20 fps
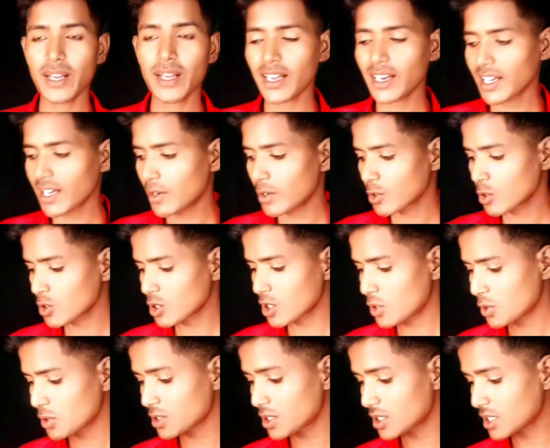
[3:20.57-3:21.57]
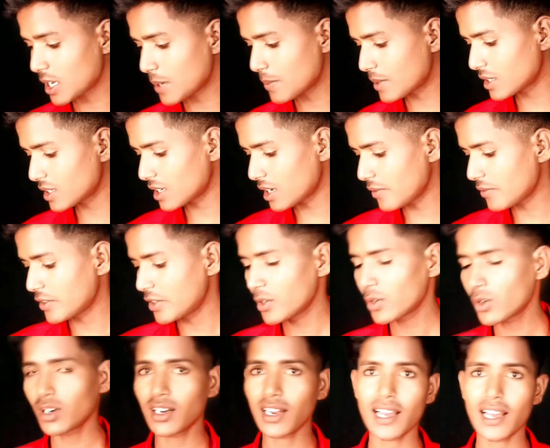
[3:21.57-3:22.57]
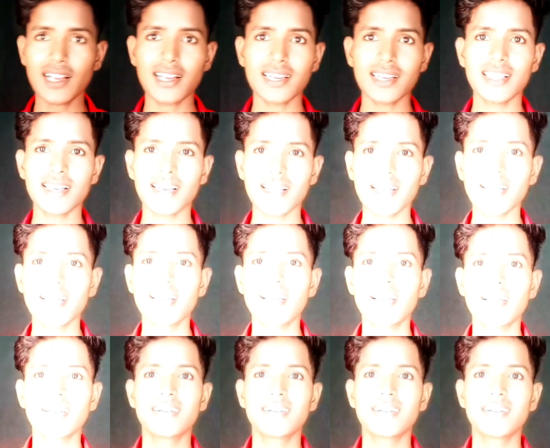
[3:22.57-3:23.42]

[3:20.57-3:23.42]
बढ़िया लगा हो तो चैनल को सब्सक्राइब कर देना वीडियो को लाइक कर देना